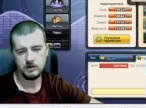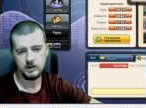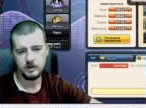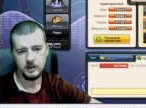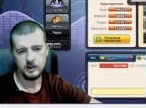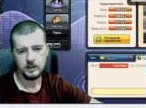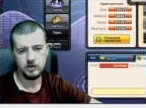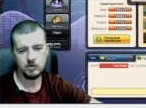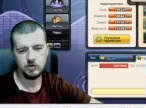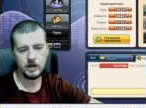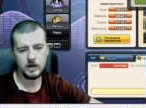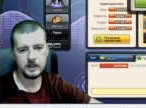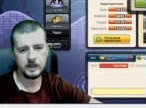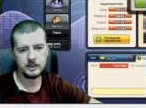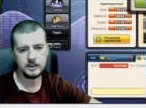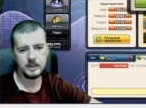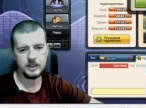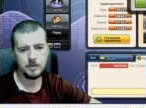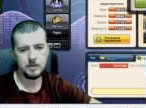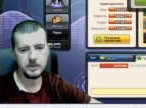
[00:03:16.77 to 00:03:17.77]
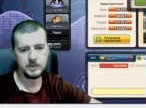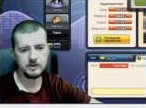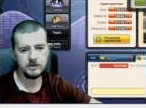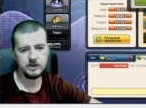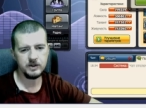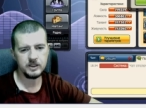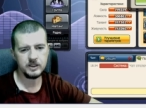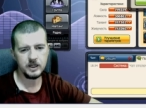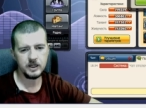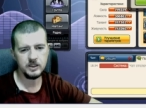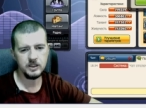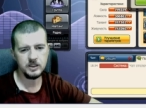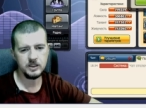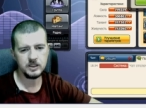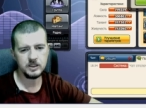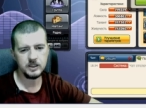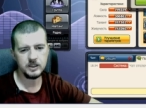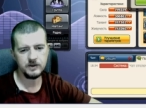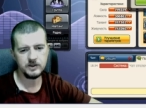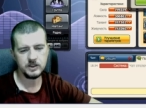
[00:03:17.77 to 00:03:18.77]
Ну как, я по своей
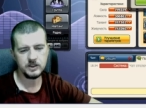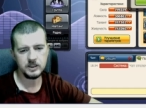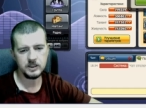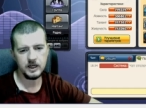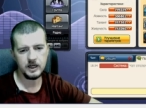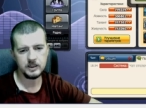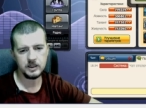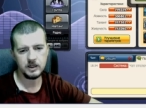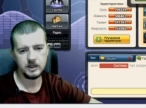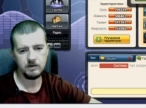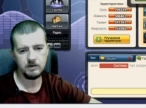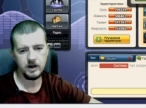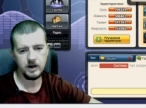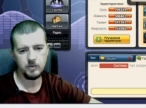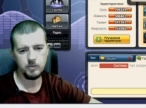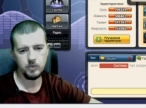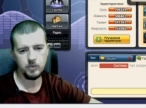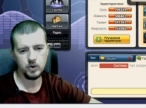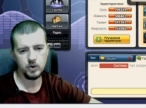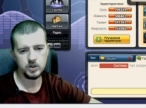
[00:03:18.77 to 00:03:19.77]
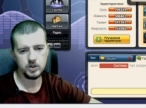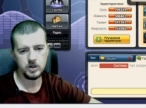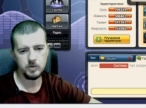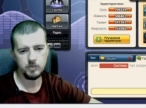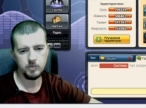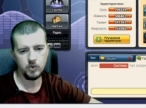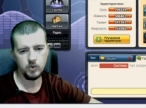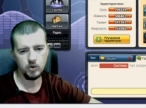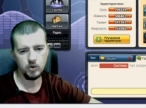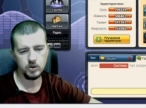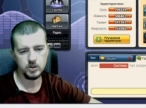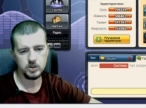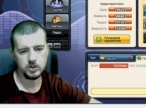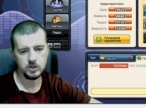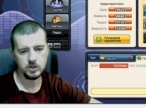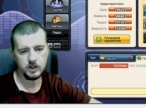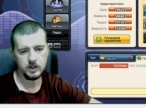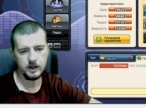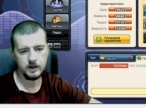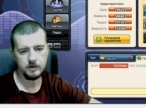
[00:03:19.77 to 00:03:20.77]
традиции, я всегда открываю после полночи,
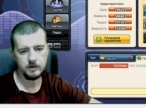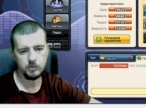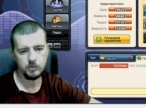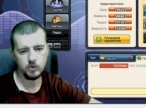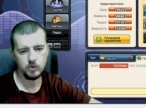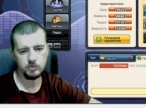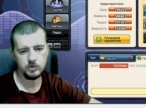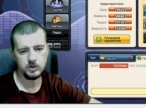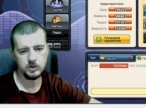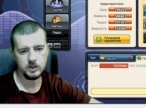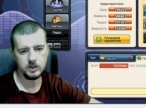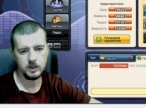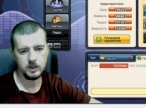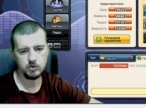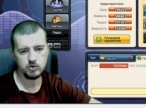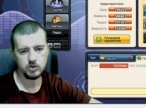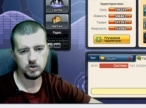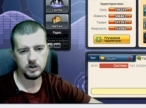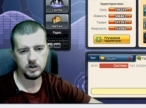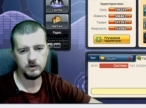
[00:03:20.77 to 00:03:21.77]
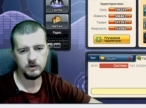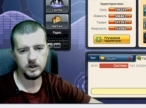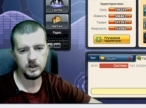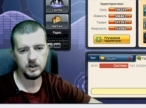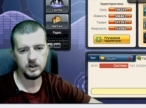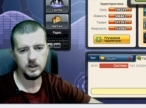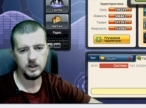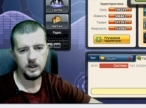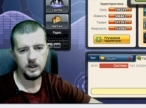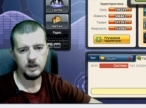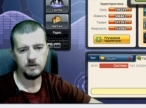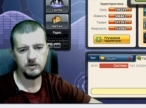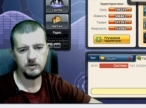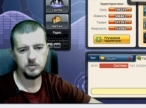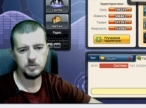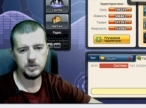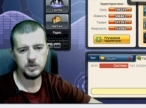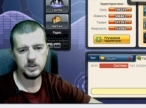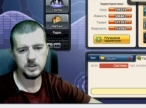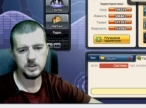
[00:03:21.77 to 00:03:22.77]
да? Помните, я уже говорил,
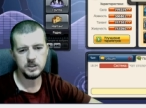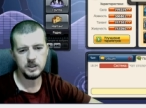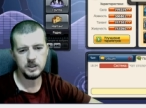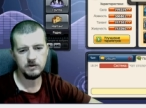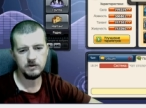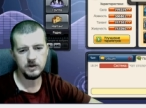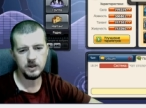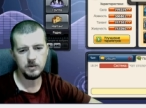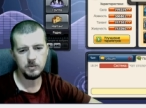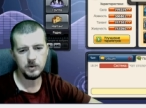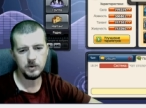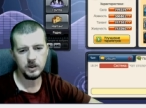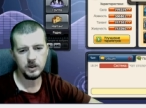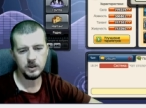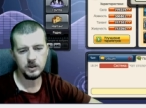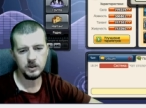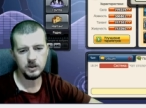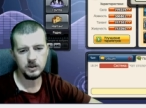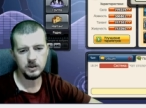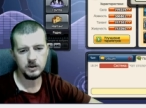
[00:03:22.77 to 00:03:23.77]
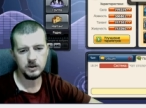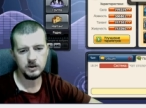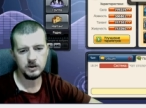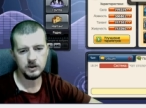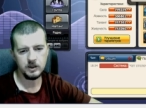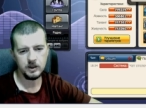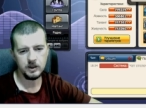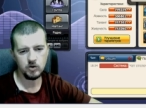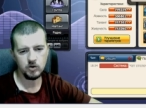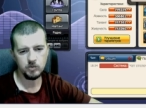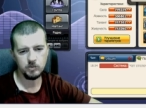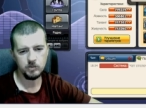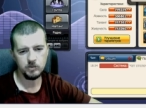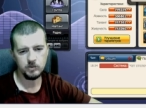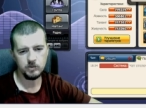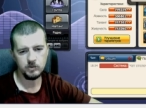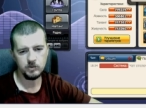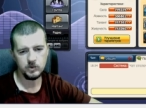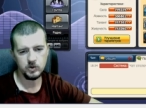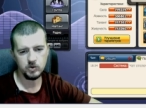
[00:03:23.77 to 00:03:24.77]
выберите себе время и на нем
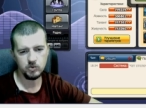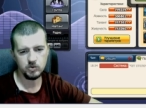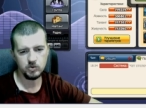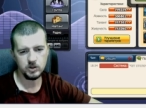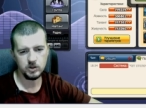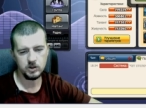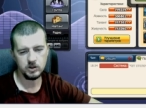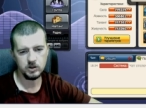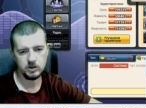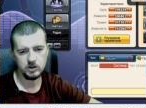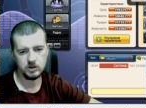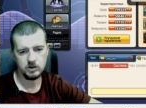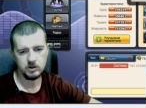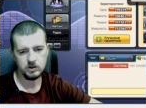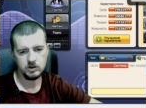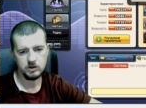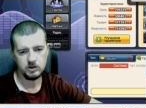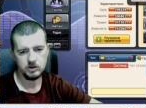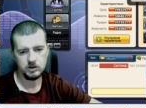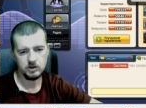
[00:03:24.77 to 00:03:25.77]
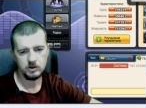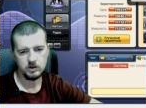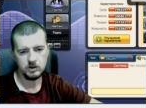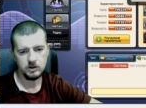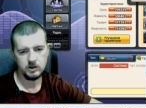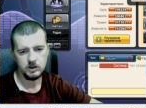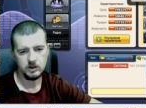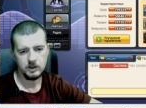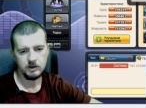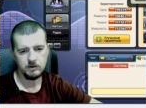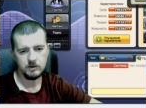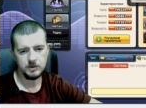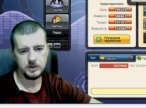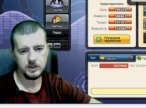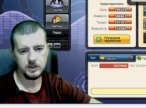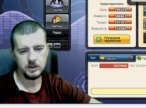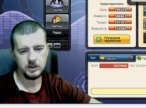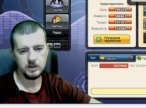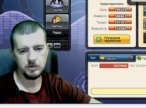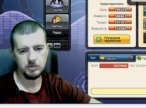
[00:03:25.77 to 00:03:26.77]
юзайте. Вообще
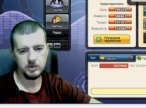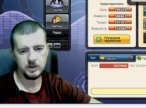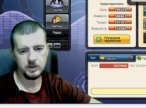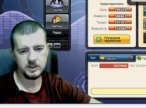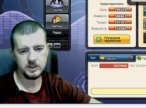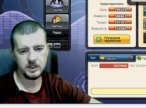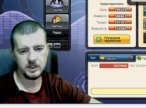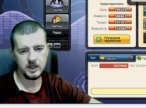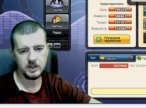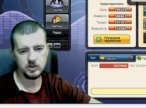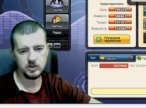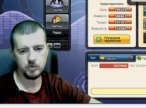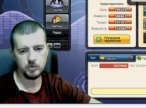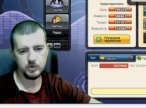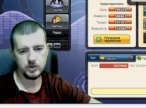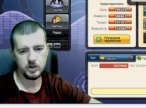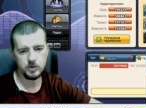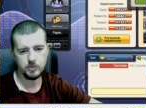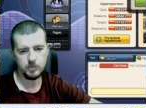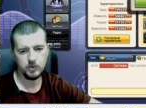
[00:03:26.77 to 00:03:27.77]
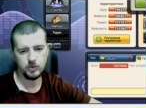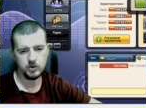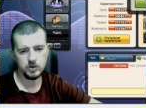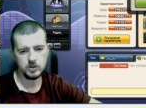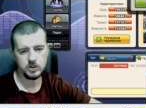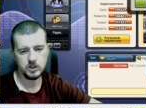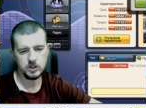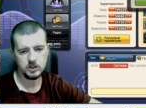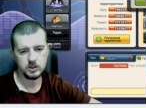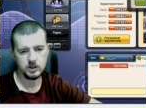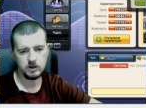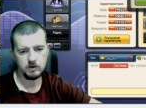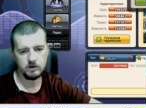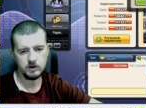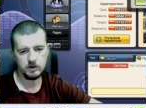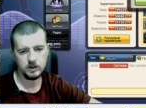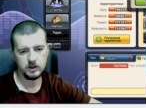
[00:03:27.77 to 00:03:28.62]
надо было сразу после полночи открывать.